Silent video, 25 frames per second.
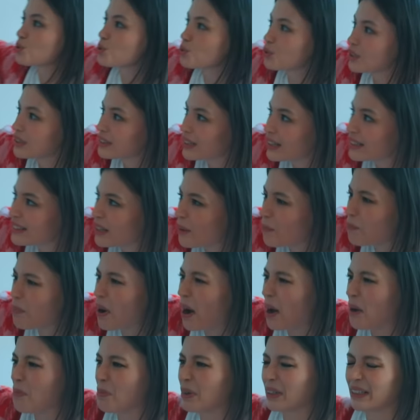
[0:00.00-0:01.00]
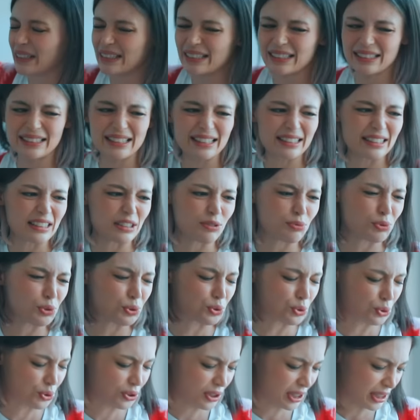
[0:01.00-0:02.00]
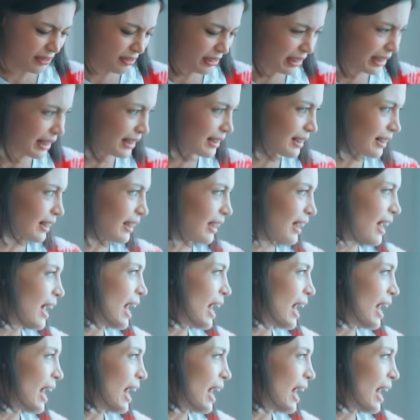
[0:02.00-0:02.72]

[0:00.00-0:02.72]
Şurada zaten parmak izleri, vücut sıvıları.